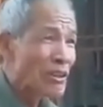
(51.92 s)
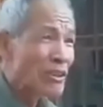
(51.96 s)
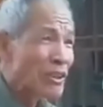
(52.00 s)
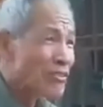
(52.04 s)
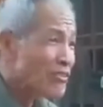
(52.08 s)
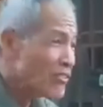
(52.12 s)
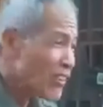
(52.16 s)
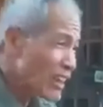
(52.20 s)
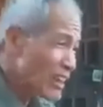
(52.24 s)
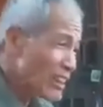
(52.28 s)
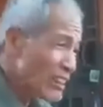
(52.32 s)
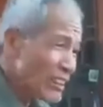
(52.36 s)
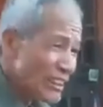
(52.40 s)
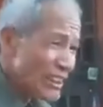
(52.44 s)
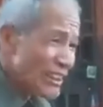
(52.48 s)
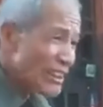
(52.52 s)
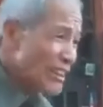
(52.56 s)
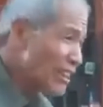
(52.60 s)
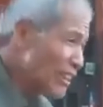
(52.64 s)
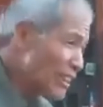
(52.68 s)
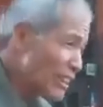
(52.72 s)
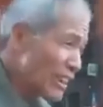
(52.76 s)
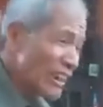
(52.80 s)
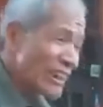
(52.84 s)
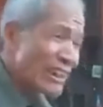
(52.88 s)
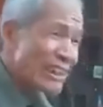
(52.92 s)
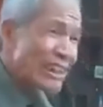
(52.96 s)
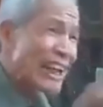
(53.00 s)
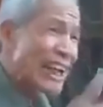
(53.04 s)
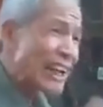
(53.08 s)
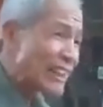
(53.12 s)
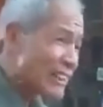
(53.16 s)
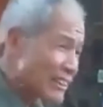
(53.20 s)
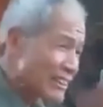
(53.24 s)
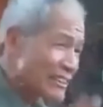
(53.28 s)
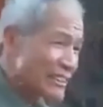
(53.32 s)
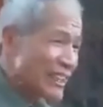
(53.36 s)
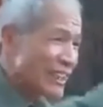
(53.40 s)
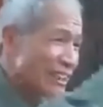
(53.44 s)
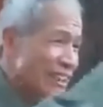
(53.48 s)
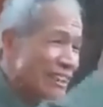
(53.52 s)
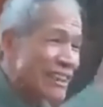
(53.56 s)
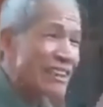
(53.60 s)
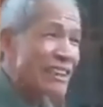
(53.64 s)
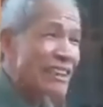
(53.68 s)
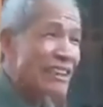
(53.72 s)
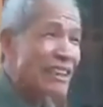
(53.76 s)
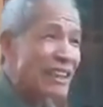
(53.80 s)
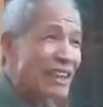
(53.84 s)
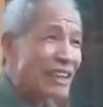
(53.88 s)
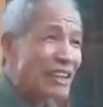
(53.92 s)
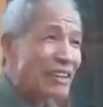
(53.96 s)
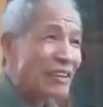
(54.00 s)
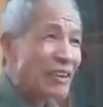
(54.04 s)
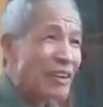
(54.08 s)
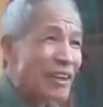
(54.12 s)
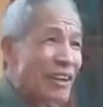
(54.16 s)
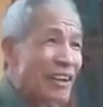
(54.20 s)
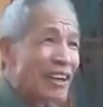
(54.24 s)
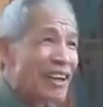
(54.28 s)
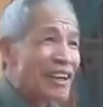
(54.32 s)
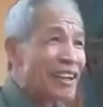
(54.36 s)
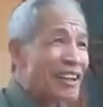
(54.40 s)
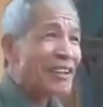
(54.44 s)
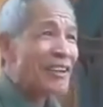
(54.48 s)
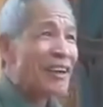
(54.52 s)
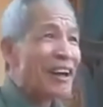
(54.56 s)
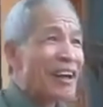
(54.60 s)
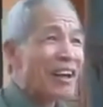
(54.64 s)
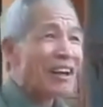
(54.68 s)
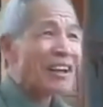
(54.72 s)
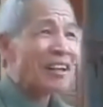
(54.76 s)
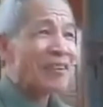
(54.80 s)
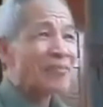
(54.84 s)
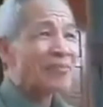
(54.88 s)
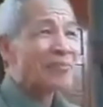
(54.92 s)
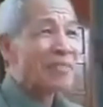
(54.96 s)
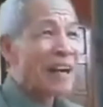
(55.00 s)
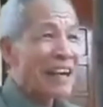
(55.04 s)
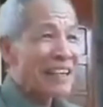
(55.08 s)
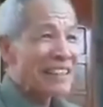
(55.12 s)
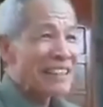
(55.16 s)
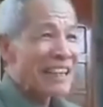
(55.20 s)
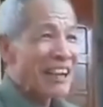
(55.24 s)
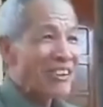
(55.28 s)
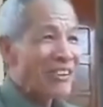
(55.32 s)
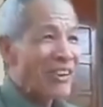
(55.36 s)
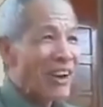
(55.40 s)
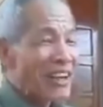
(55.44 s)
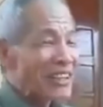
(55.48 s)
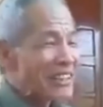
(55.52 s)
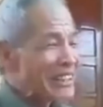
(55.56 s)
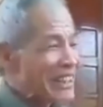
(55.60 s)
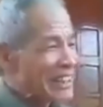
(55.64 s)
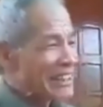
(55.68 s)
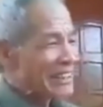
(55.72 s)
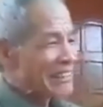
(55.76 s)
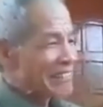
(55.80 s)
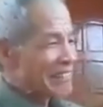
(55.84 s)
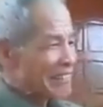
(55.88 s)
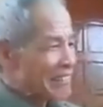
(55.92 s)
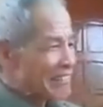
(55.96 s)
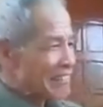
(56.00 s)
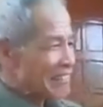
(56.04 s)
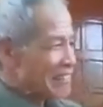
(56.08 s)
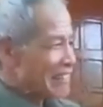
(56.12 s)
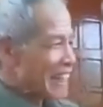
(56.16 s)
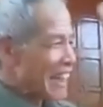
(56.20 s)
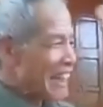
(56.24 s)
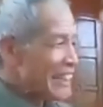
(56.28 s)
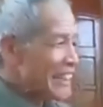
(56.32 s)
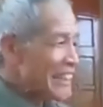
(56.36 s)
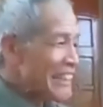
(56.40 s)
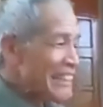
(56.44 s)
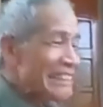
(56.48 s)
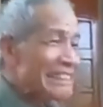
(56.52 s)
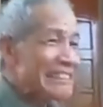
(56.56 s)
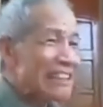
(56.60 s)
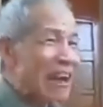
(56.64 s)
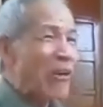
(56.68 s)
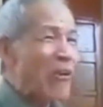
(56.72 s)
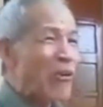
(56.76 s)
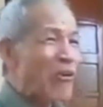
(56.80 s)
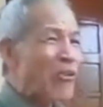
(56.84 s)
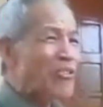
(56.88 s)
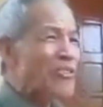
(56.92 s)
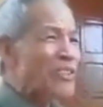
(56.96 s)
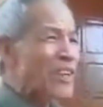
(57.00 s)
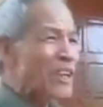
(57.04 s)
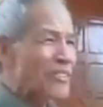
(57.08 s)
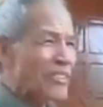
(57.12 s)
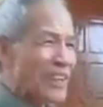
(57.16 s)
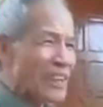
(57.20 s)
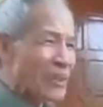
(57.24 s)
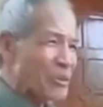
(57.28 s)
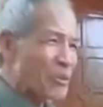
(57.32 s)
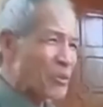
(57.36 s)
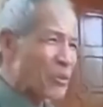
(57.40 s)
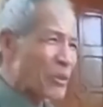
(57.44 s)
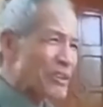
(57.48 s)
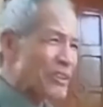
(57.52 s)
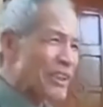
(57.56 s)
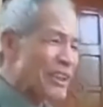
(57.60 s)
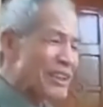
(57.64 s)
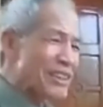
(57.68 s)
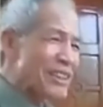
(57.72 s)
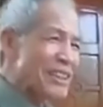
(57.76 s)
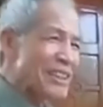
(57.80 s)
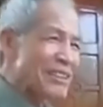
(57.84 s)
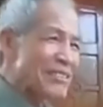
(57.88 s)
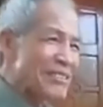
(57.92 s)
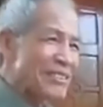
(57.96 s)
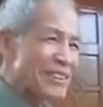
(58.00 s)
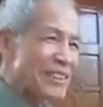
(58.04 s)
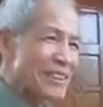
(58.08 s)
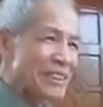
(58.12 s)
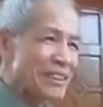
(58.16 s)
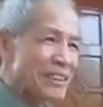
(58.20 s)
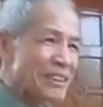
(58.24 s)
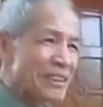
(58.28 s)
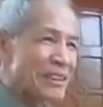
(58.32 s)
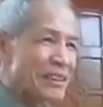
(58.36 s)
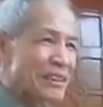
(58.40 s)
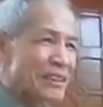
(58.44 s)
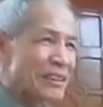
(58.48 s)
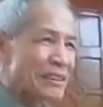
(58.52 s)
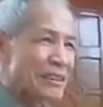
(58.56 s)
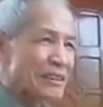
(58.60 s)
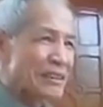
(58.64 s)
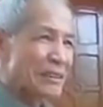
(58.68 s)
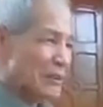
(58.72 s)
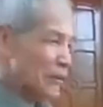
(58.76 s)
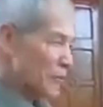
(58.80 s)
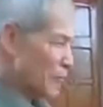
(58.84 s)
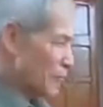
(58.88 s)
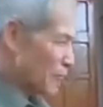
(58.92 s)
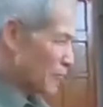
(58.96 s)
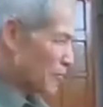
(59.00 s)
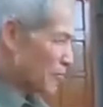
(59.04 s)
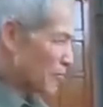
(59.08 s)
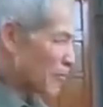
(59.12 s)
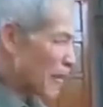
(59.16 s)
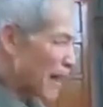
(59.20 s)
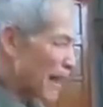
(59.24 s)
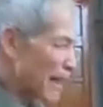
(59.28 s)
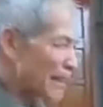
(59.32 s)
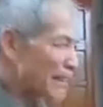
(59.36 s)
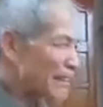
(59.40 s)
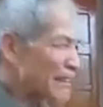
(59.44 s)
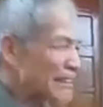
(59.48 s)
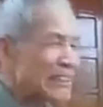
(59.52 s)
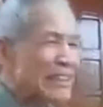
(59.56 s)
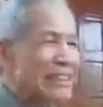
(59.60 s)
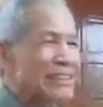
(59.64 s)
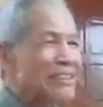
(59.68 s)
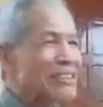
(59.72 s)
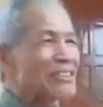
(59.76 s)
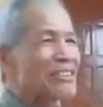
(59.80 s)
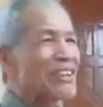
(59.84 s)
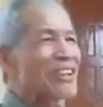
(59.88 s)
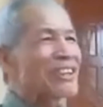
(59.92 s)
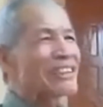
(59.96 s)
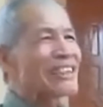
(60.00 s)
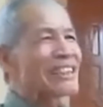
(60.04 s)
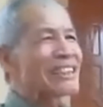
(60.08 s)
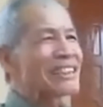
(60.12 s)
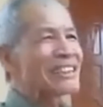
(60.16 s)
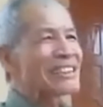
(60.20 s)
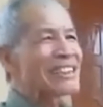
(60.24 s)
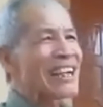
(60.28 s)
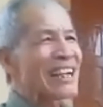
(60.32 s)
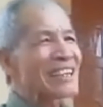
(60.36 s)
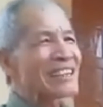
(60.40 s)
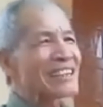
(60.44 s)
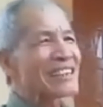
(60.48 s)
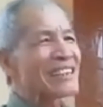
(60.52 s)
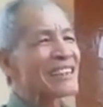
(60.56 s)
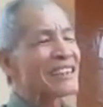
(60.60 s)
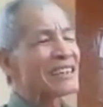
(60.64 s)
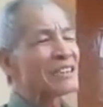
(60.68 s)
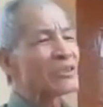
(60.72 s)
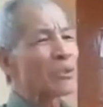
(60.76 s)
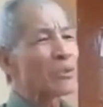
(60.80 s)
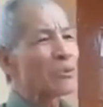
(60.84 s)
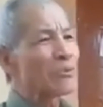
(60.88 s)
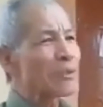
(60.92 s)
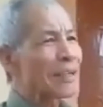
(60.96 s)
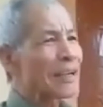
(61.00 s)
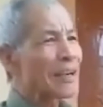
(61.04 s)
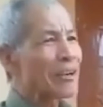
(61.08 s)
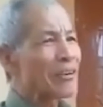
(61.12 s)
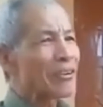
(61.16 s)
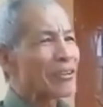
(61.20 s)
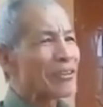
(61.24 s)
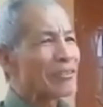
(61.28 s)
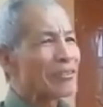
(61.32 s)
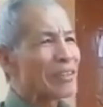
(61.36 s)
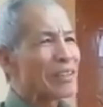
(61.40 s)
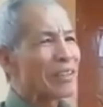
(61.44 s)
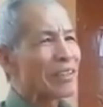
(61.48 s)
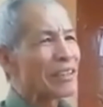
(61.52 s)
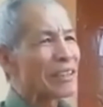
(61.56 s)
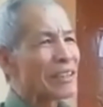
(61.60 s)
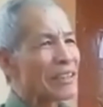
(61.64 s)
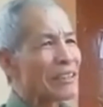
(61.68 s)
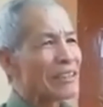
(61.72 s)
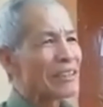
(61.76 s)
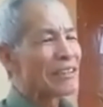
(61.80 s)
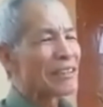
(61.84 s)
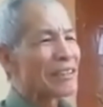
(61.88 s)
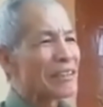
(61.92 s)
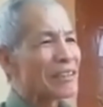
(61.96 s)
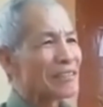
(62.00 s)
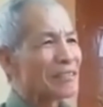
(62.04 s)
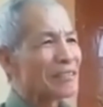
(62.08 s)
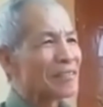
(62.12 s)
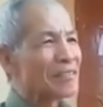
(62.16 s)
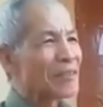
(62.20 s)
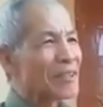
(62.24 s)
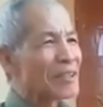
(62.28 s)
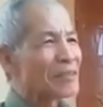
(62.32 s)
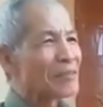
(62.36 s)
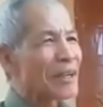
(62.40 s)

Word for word: Nó vẫn cứ nói là thằng trước đi Bác ta nói rằng Thấy nhau qua vết của dân thôi mặt dân tới đánh sắc sơ chúng nào một cái